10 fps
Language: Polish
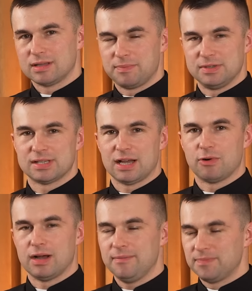
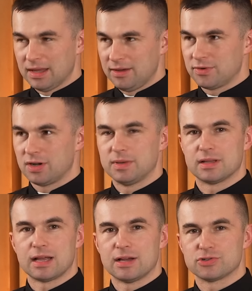napisała
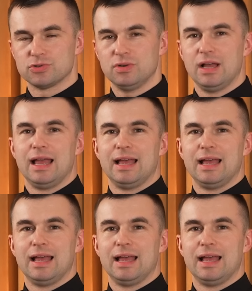komentarzu,